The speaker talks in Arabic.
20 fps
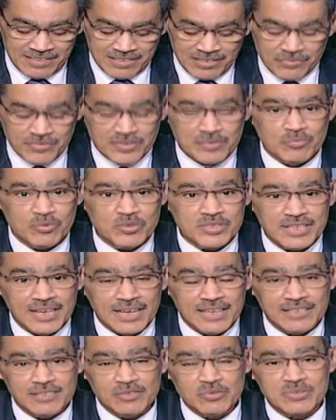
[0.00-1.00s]
آه، نيفين
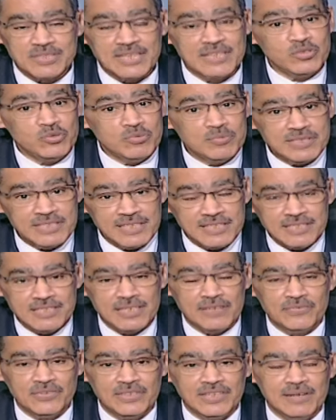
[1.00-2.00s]
مسعد استاذ العلوم
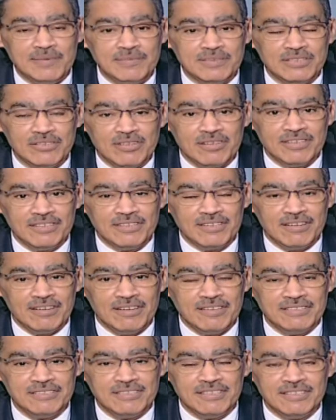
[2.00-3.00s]
السياسيه في جامعه القاهره
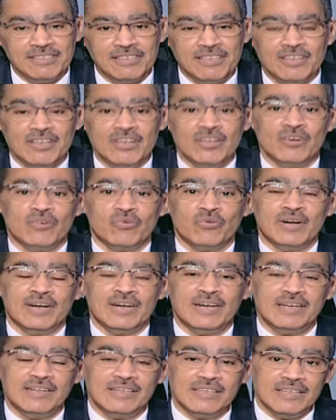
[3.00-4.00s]
ايضا
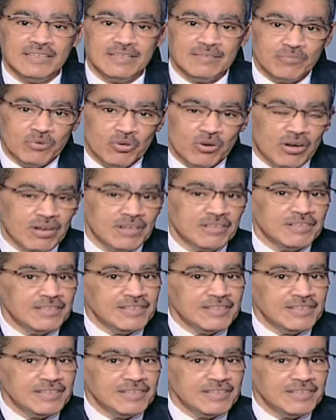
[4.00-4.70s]
و مقرر